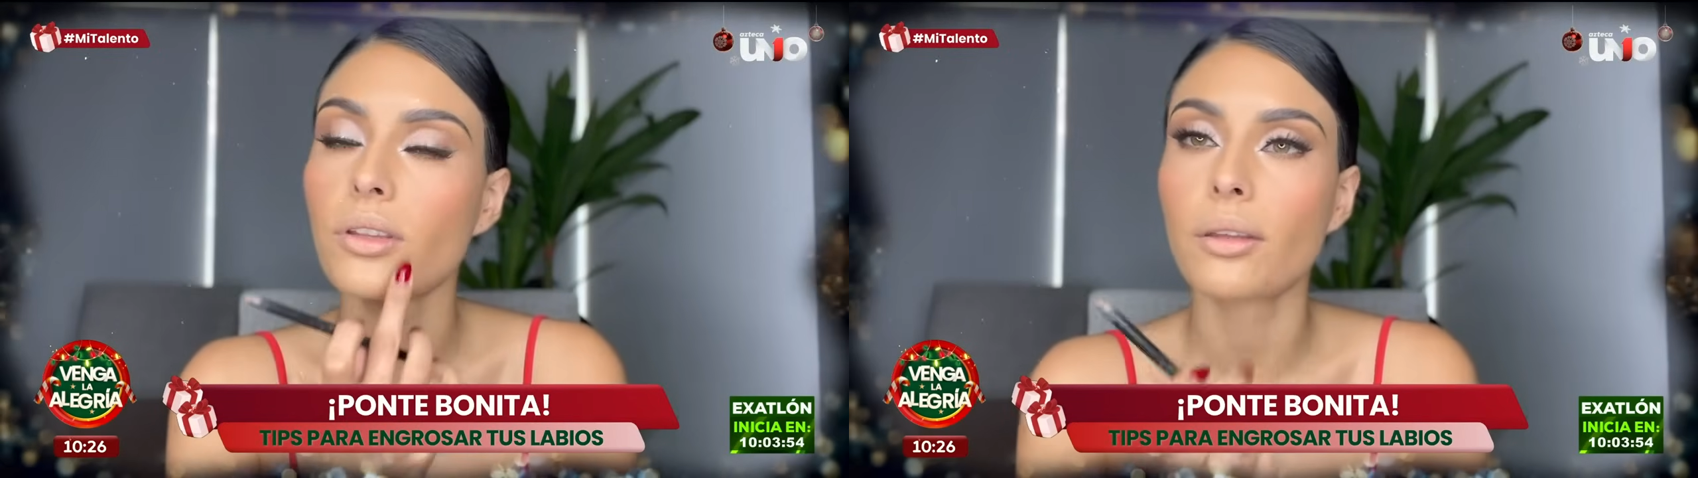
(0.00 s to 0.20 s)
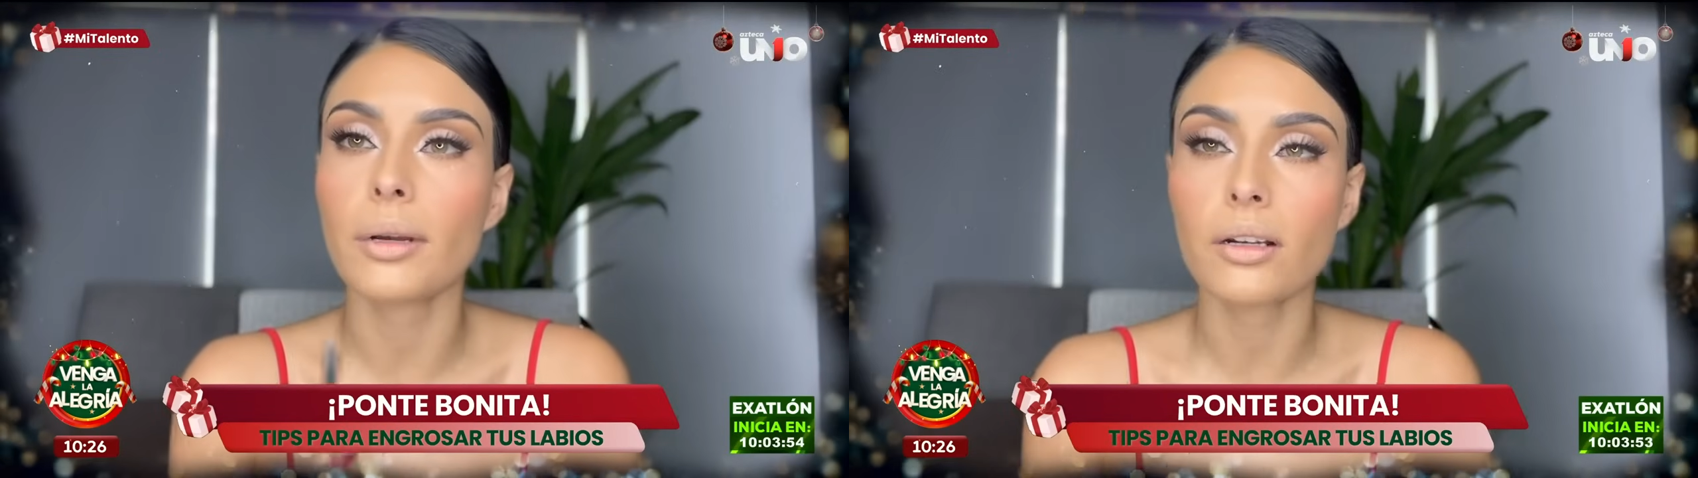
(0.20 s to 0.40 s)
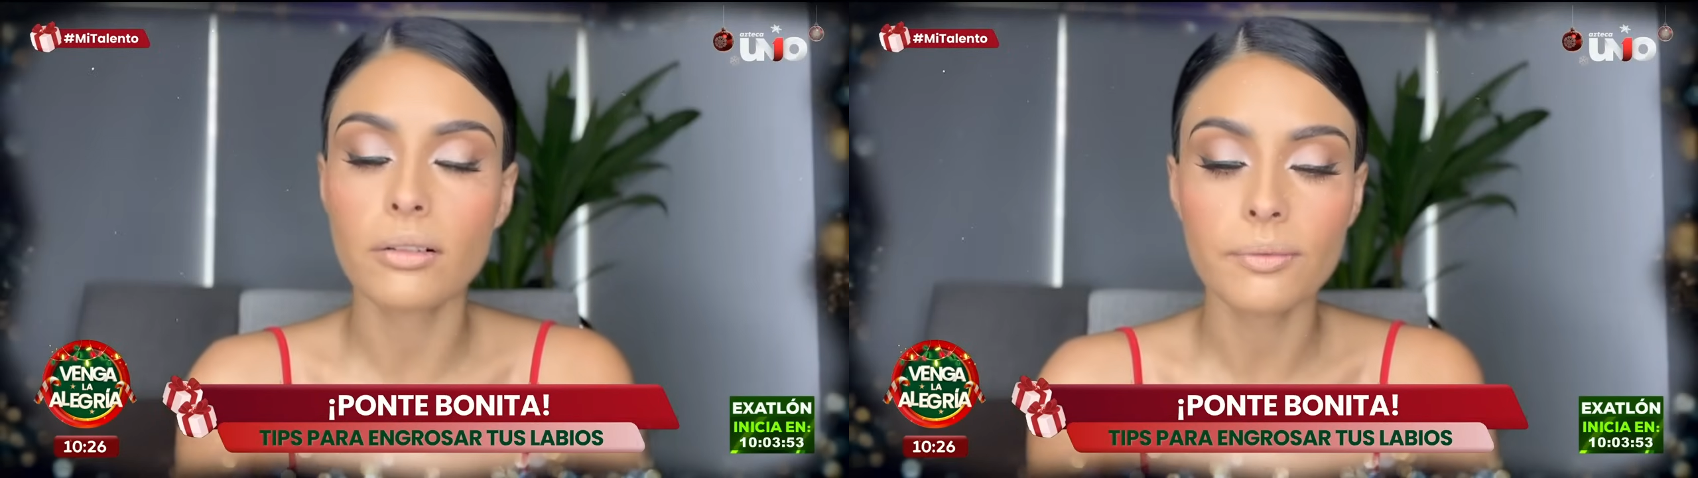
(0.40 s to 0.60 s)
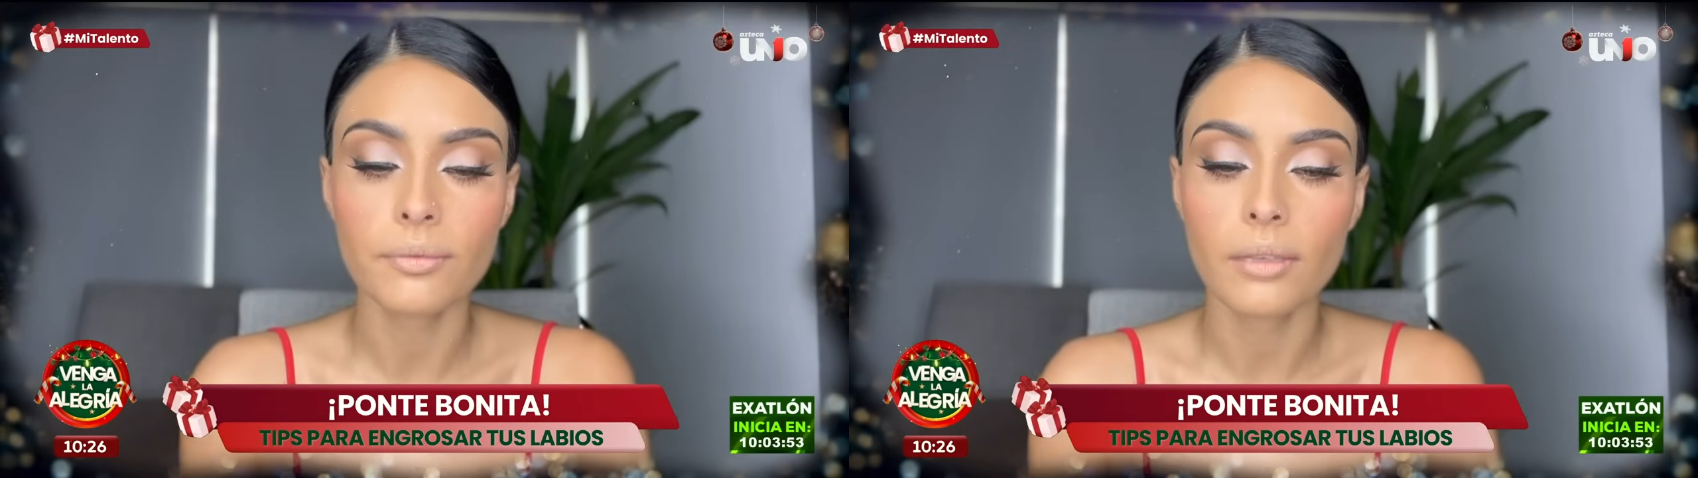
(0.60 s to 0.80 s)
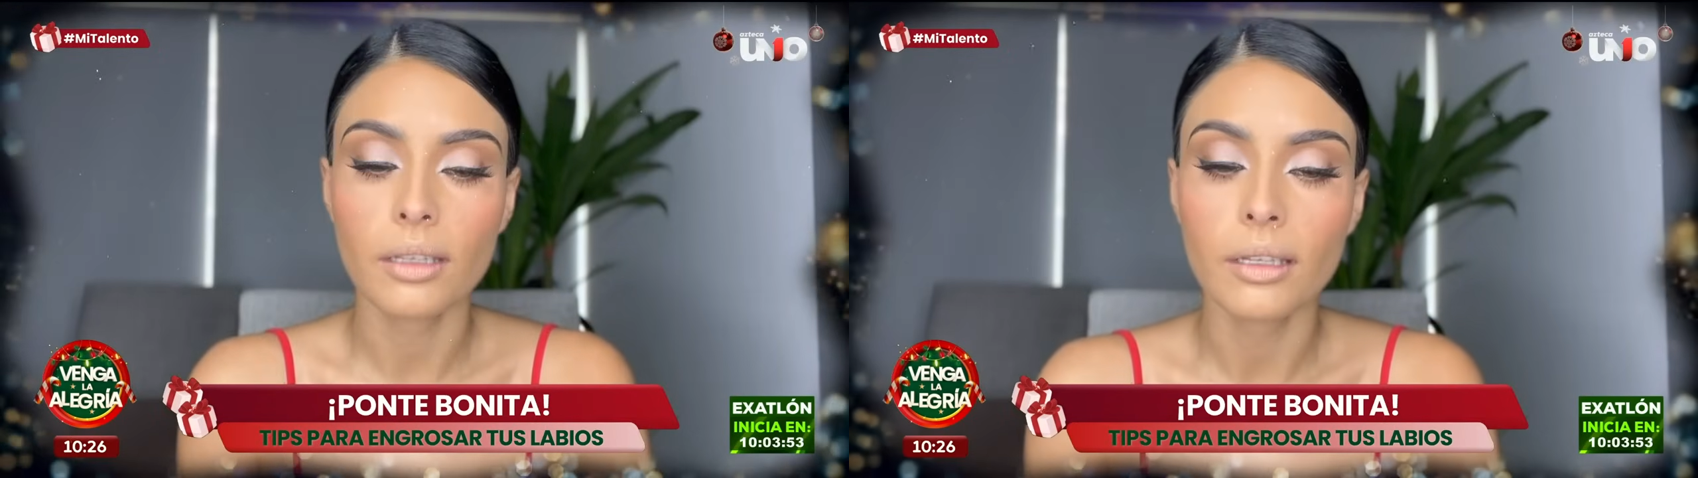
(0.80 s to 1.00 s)
debajo.
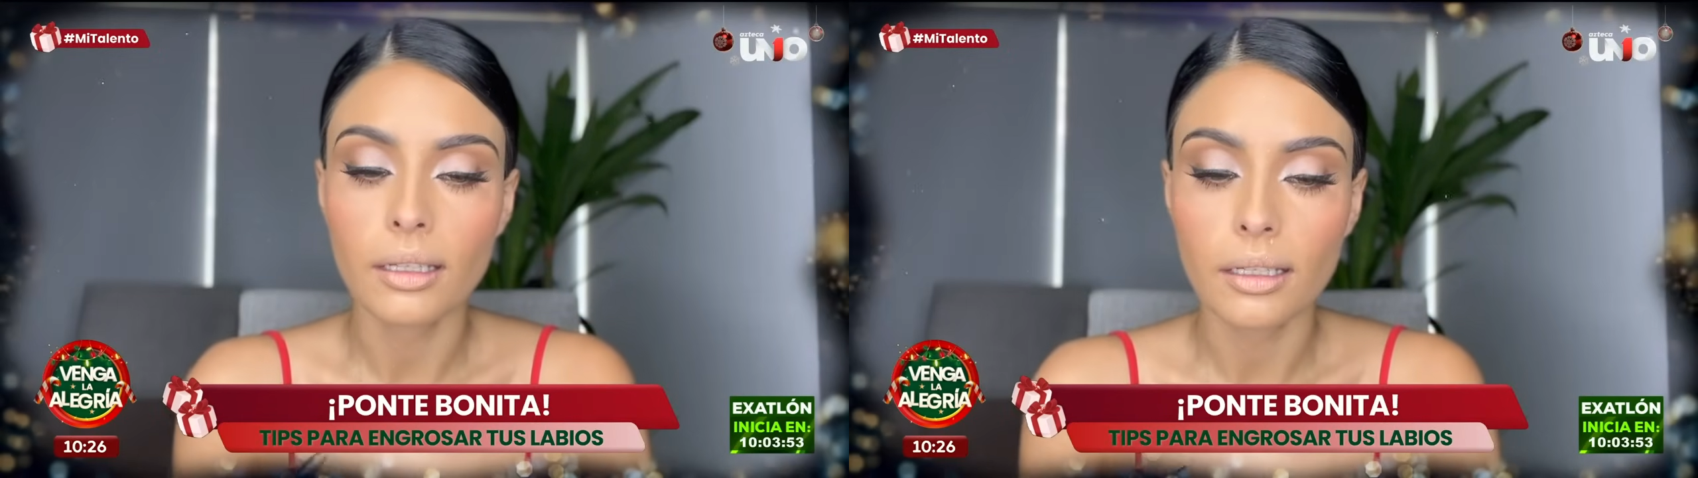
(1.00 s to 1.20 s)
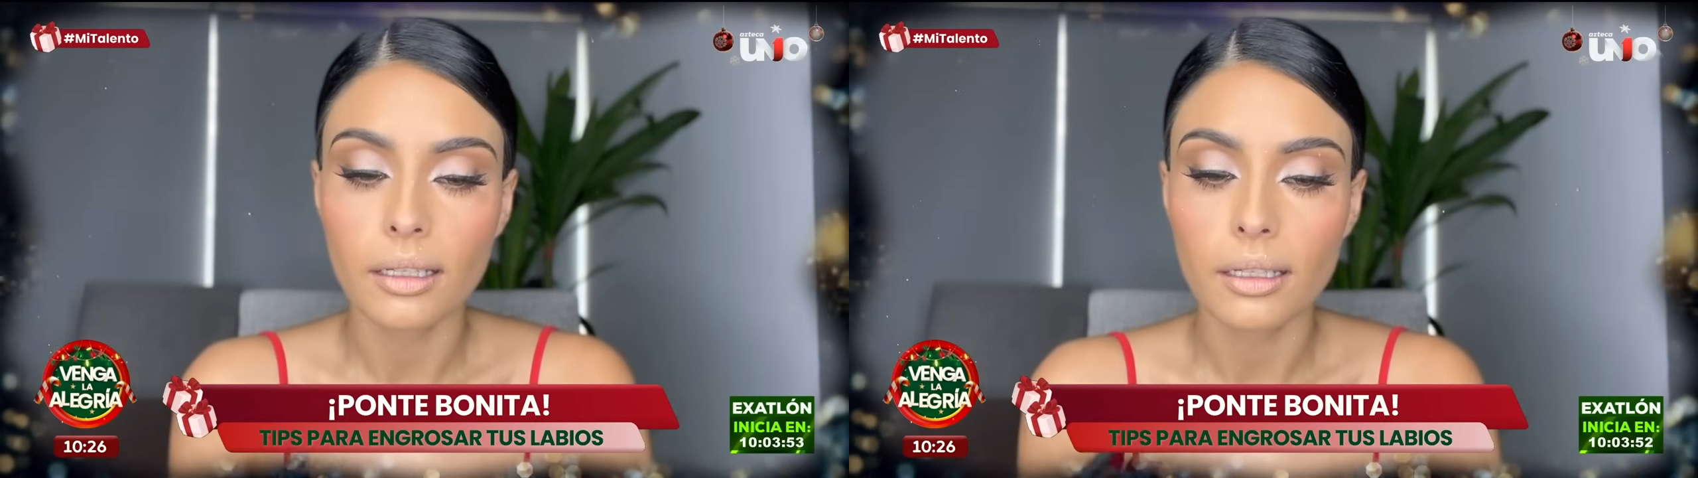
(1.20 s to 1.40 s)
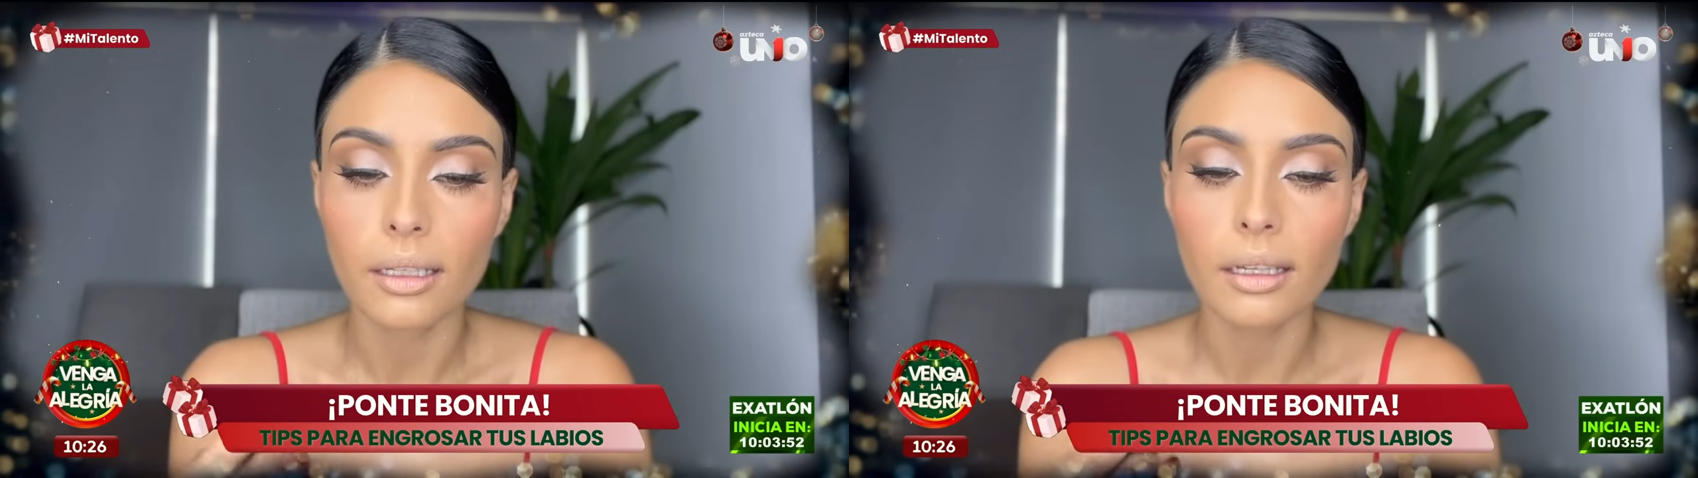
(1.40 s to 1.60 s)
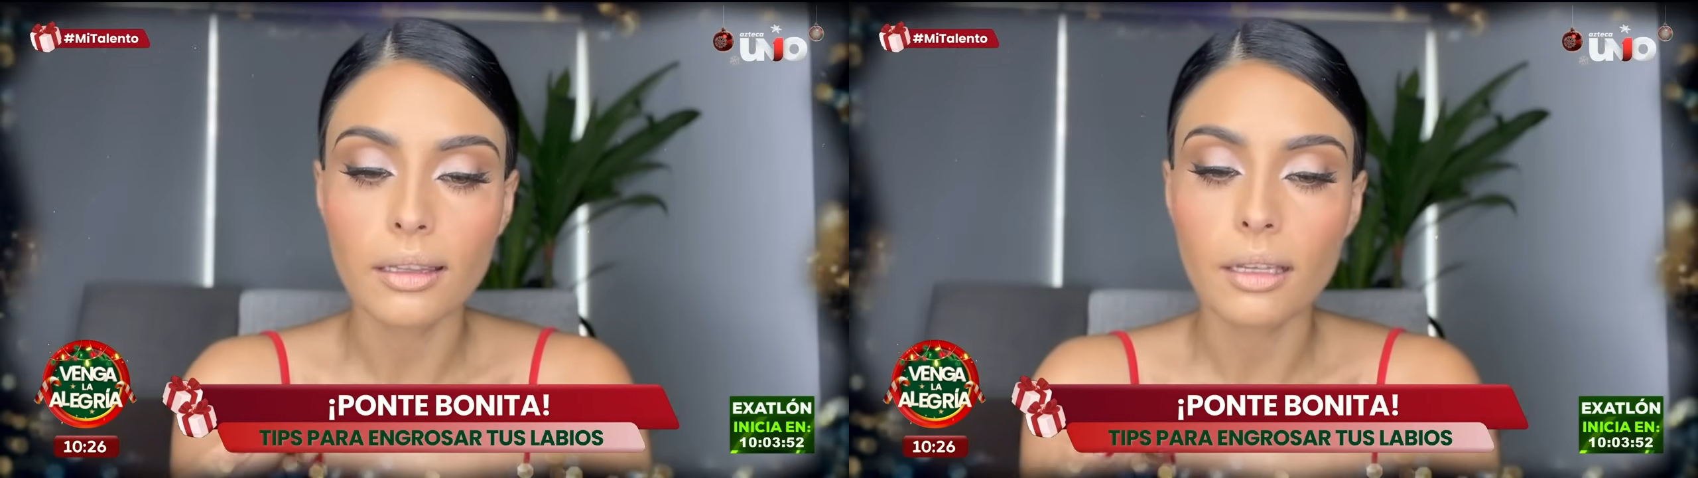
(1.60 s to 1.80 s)
Y